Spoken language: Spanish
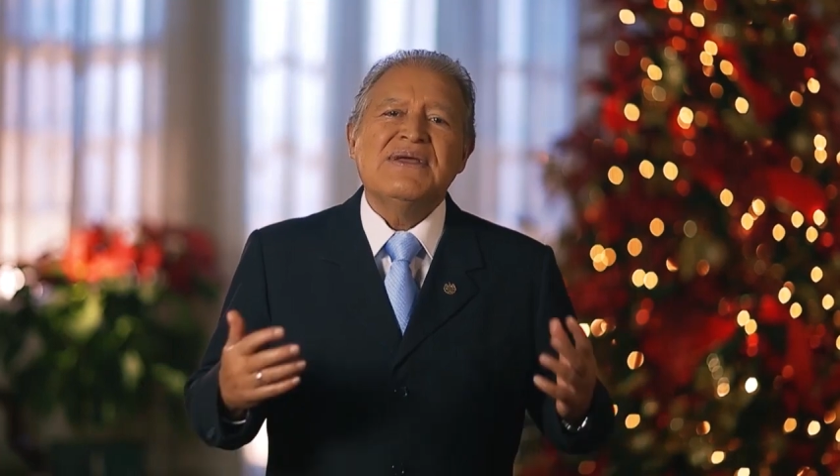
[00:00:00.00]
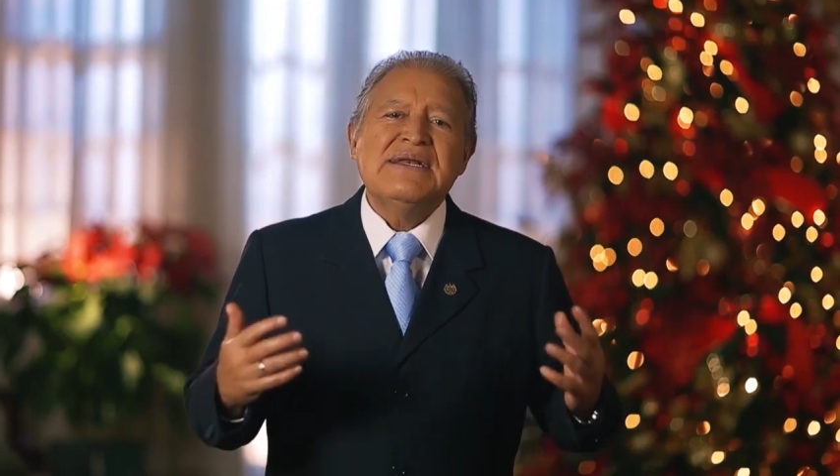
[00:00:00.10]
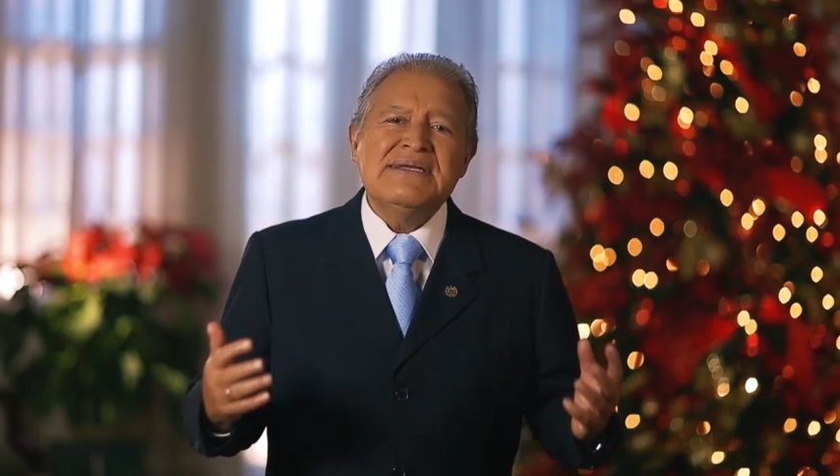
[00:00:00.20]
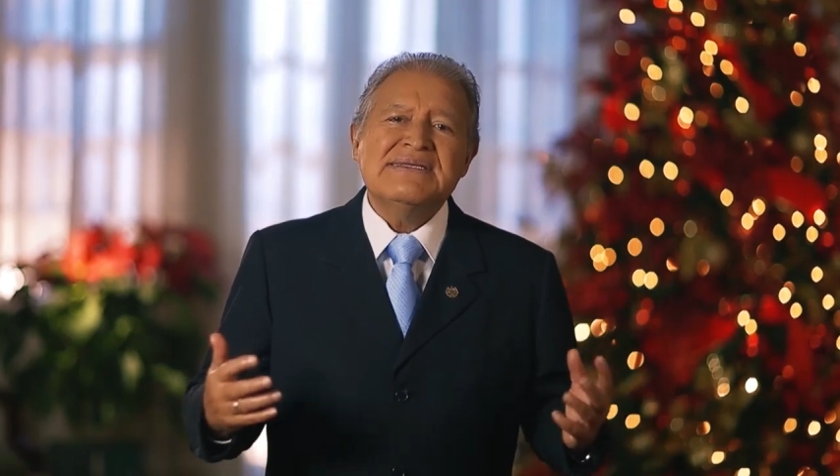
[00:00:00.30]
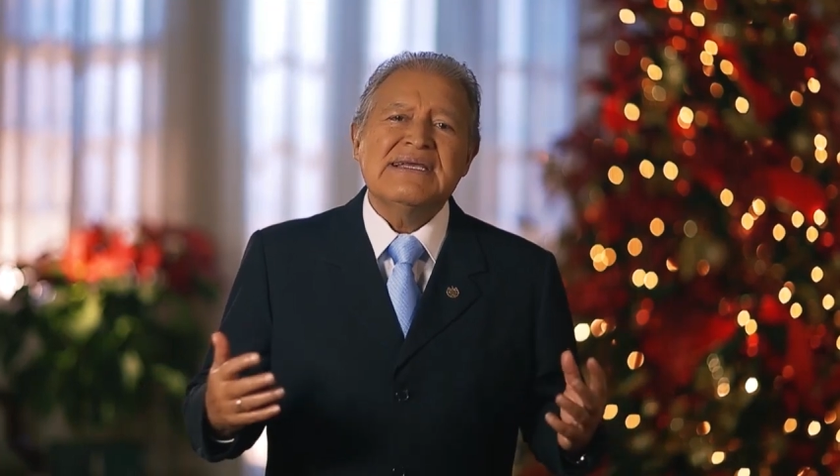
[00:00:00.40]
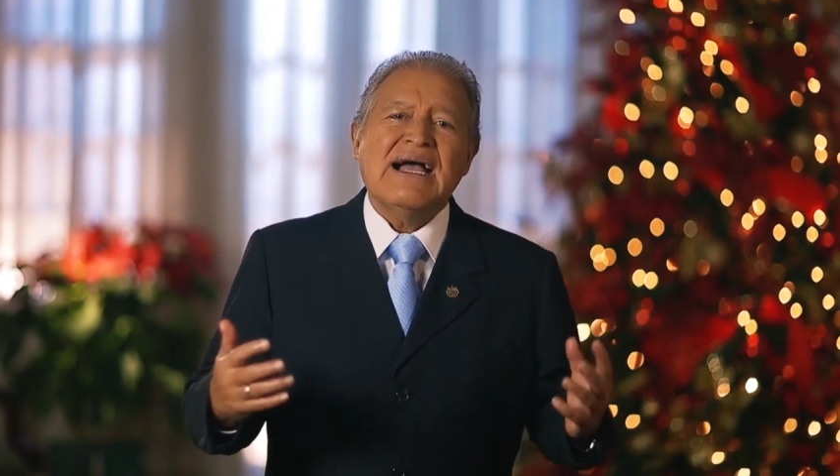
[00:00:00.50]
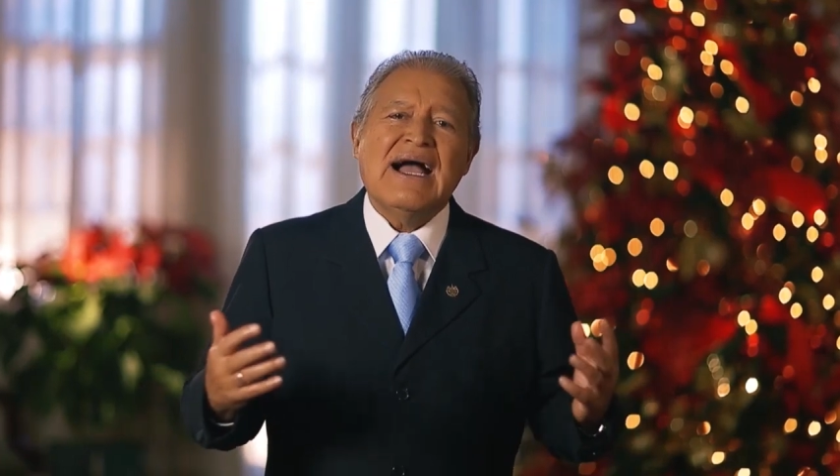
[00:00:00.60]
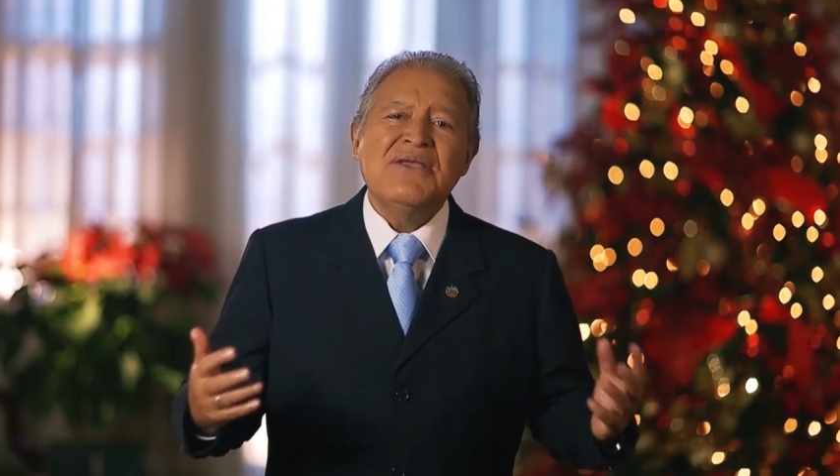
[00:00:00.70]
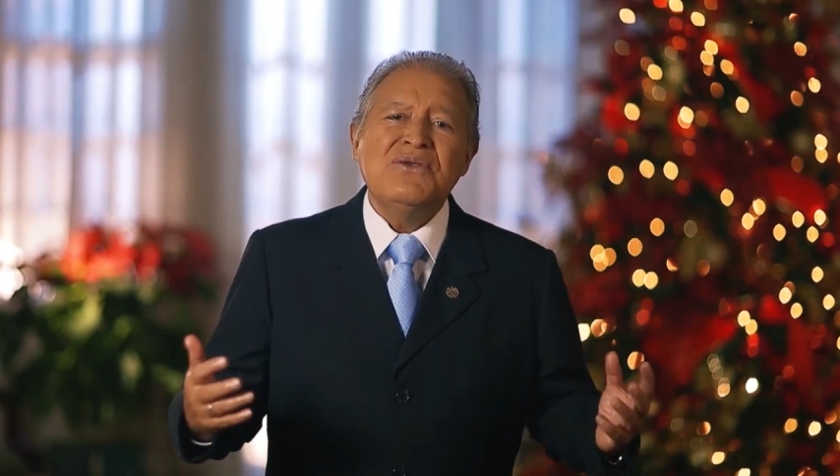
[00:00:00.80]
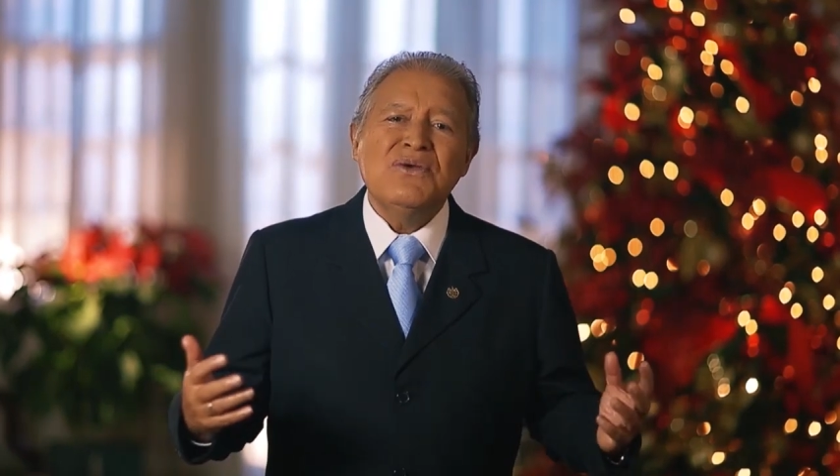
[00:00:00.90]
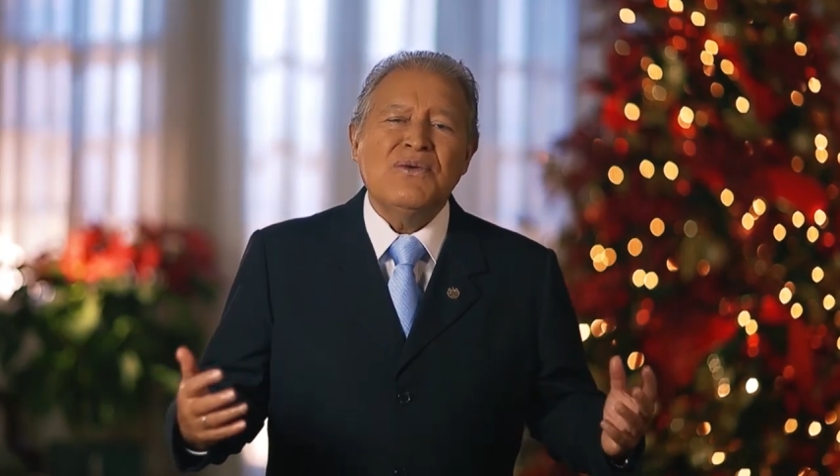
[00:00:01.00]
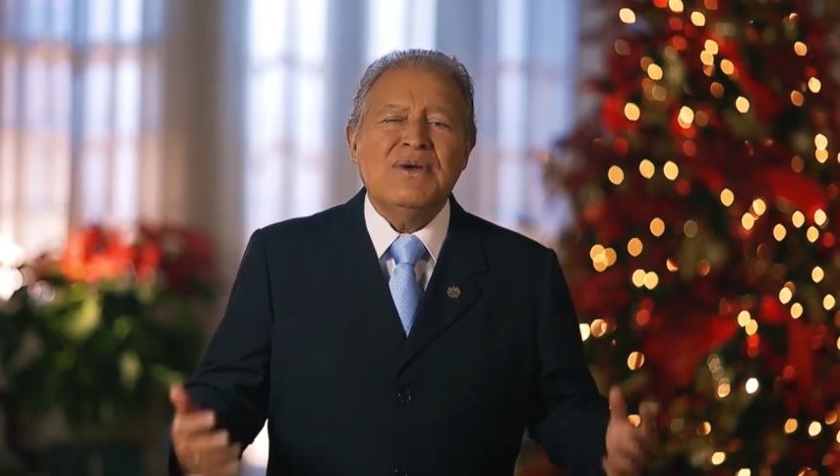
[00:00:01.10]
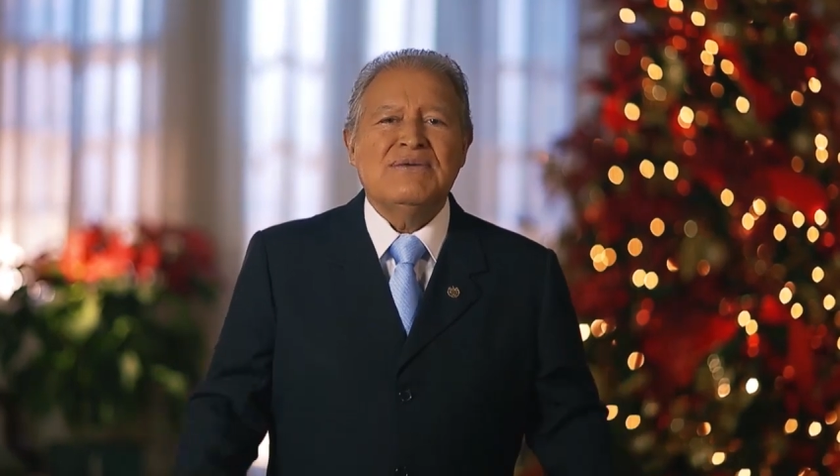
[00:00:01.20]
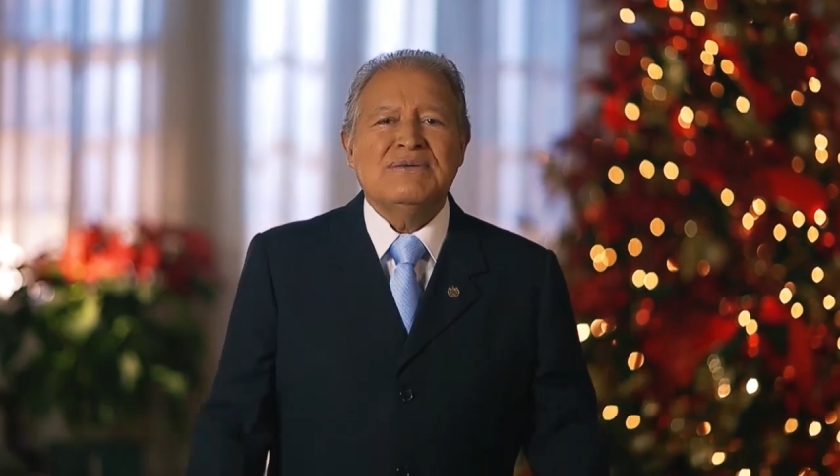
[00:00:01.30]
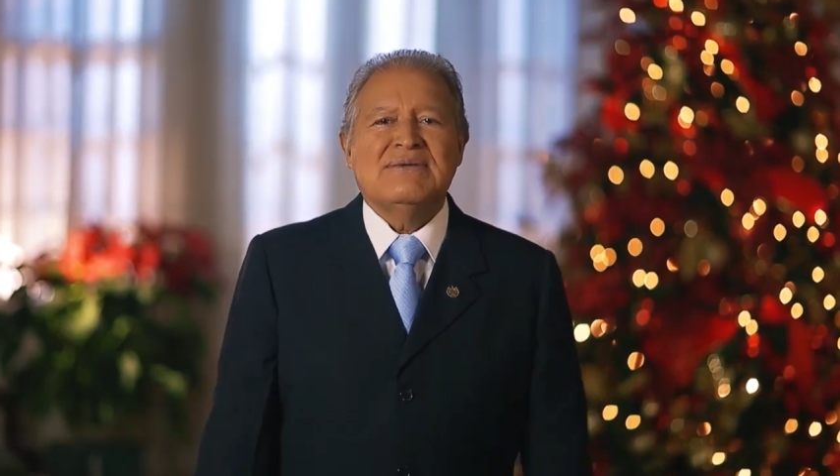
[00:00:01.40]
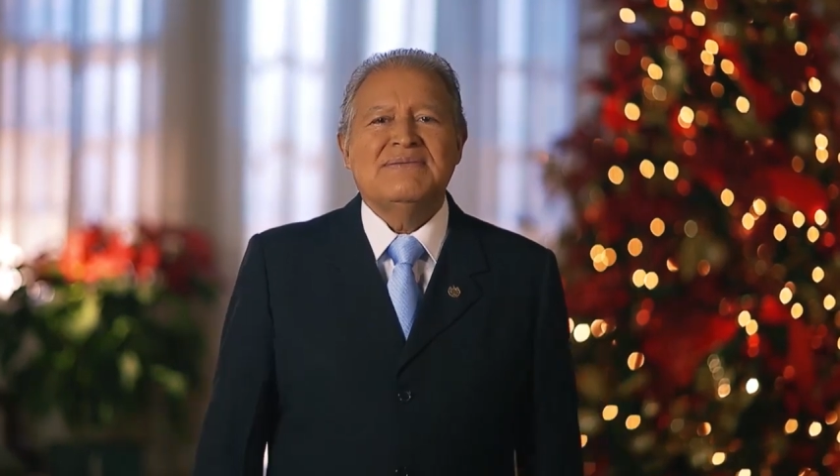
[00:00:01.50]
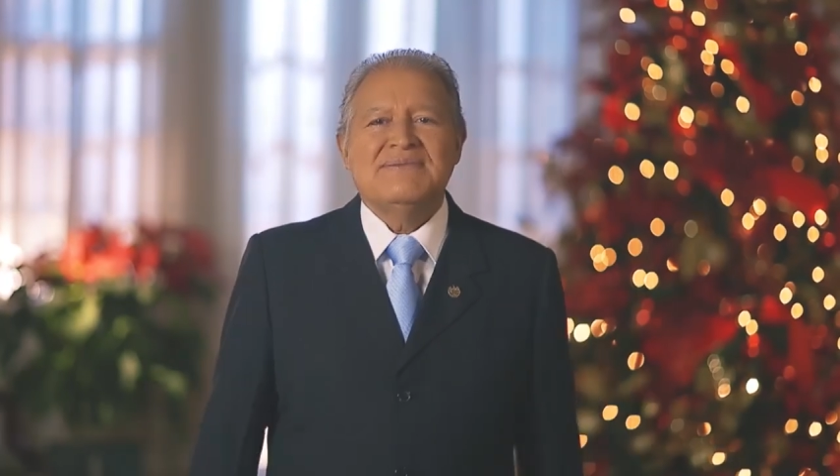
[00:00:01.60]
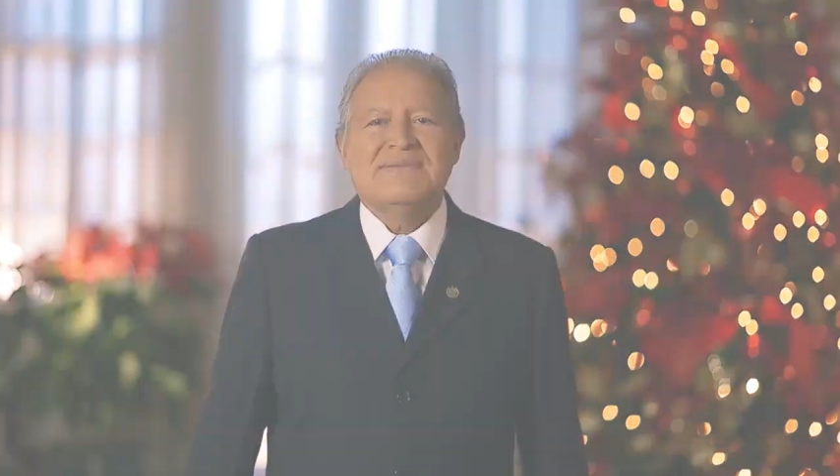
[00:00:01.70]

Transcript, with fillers: feliz año nuevo.